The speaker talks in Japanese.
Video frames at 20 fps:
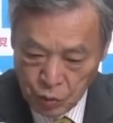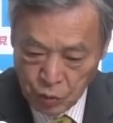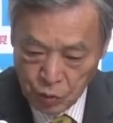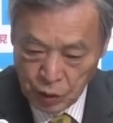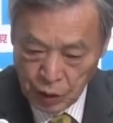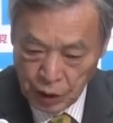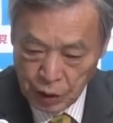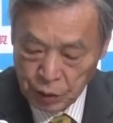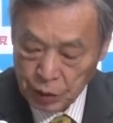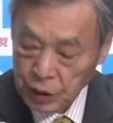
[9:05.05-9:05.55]

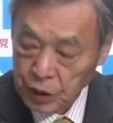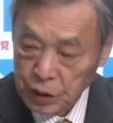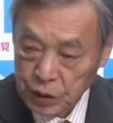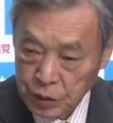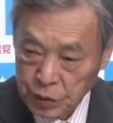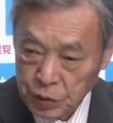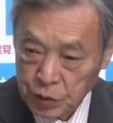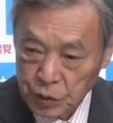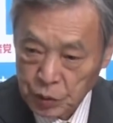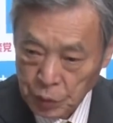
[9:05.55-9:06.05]
今回の記
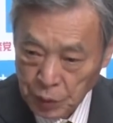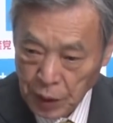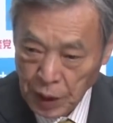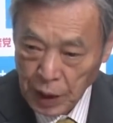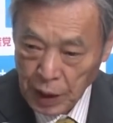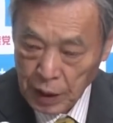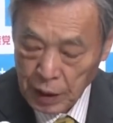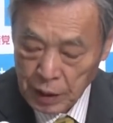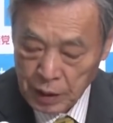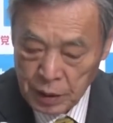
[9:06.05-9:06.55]
事というの
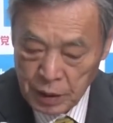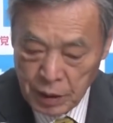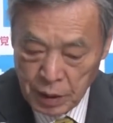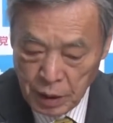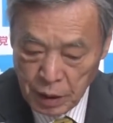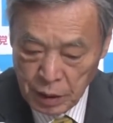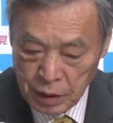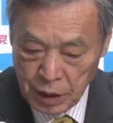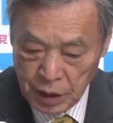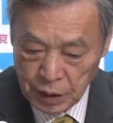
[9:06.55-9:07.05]
は、
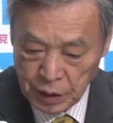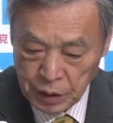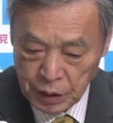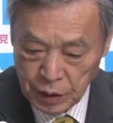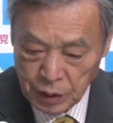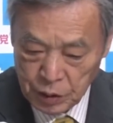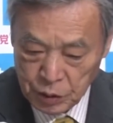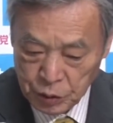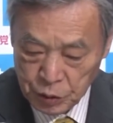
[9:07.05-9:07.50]
赤木